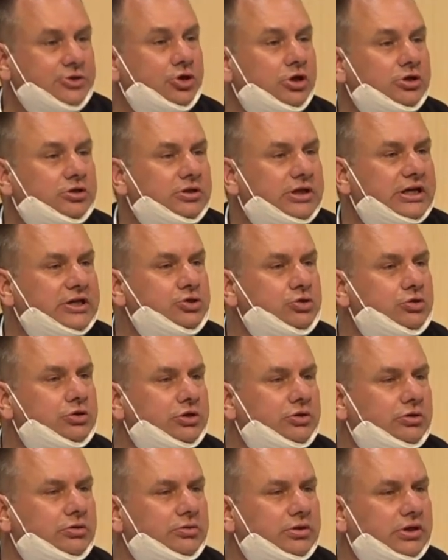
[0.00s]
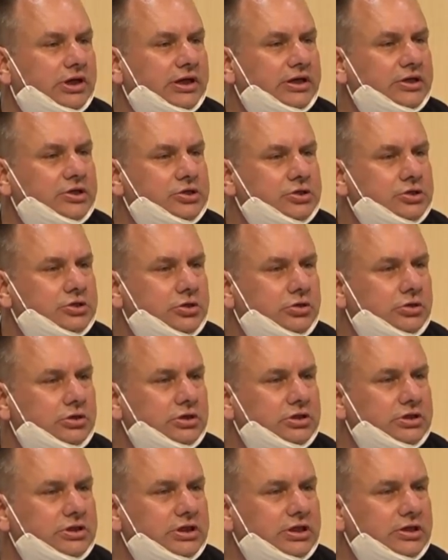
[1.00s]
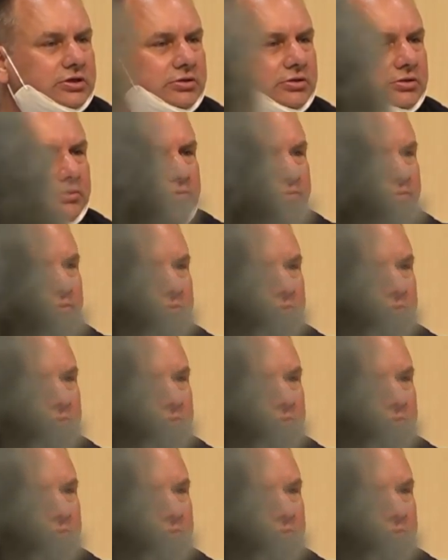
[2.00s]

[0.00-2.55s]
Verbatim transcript: Ach doch, Entschuldigung, Entschuldigung.